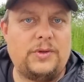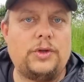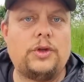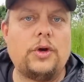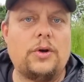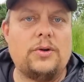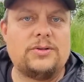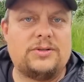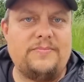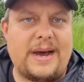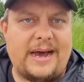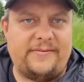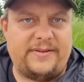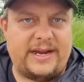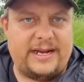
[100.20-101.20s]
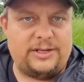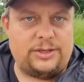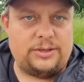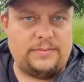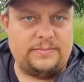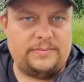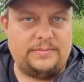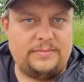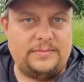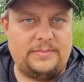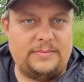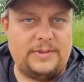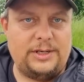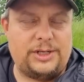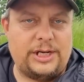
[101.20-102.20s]
to rozmawiać
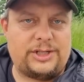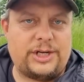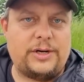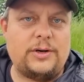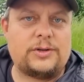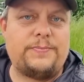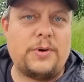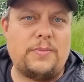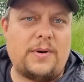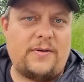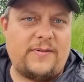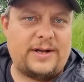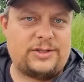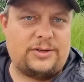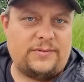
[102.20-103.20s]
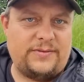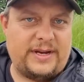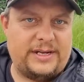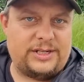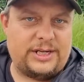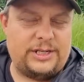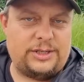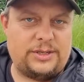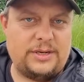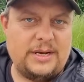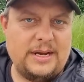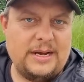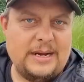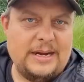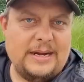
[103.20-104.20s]
i się czegoś próbować dowiedzieć.
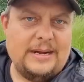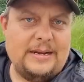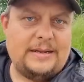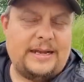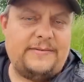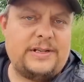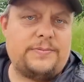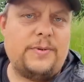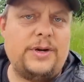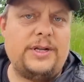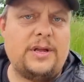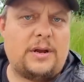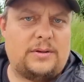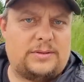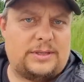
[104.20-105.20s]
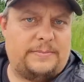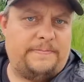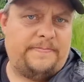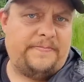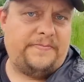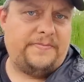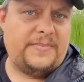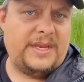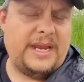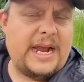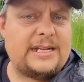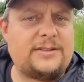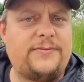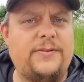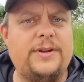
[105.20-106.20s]
Tak więc, moi drodzy,
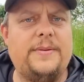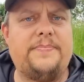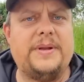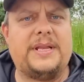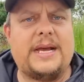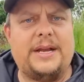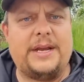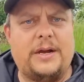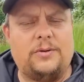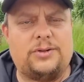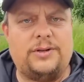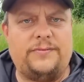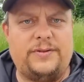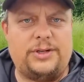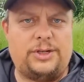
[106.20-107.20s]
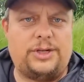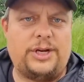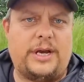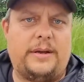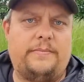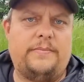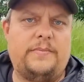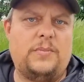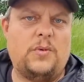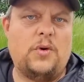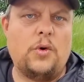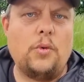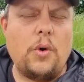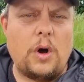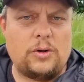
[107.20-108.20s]
ja swoje pytania oczywiście
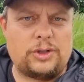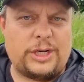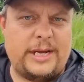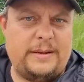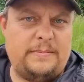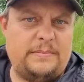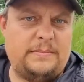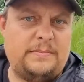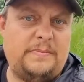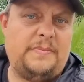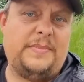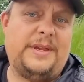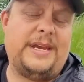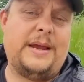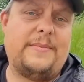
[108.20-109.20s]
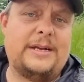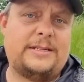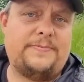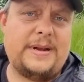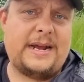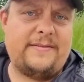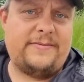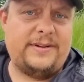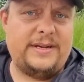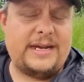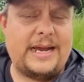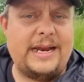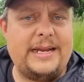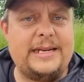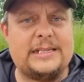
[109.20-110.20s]
ułożę. Nie ma sprawy,
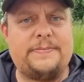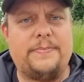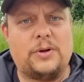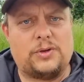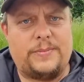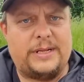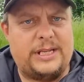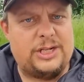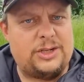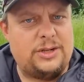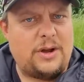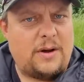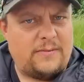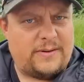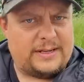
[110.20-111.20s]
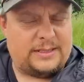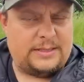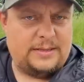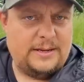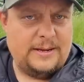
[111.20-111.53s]
ale jest prośba też do Was.